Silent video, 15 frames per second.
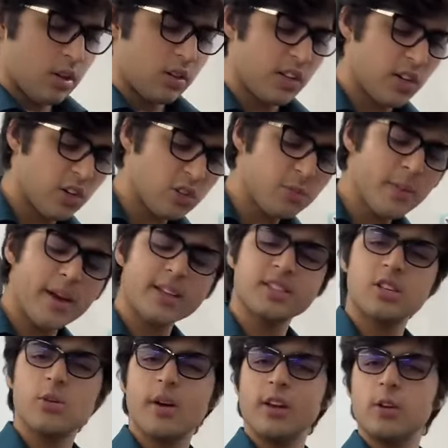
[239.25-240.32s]
देखो इसमें एक्स
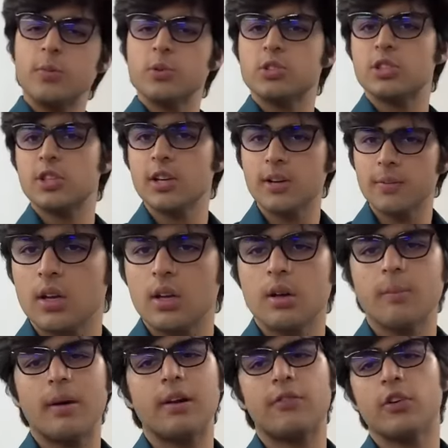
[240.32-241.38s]
की वैल्यू पूछी है
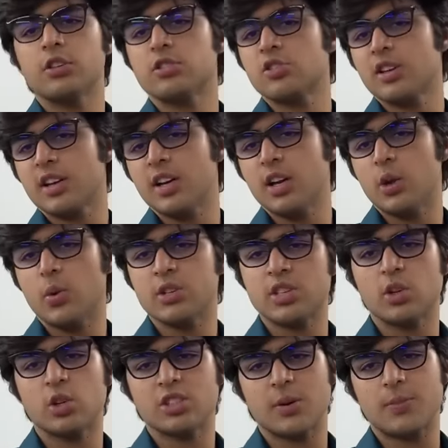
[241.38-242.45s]
पहले फर्स्ट और सेकेंड
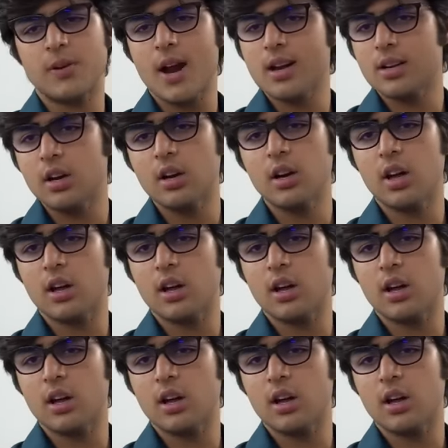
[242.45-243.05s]
इक्वेशन को सब्ट्रैक्ट करना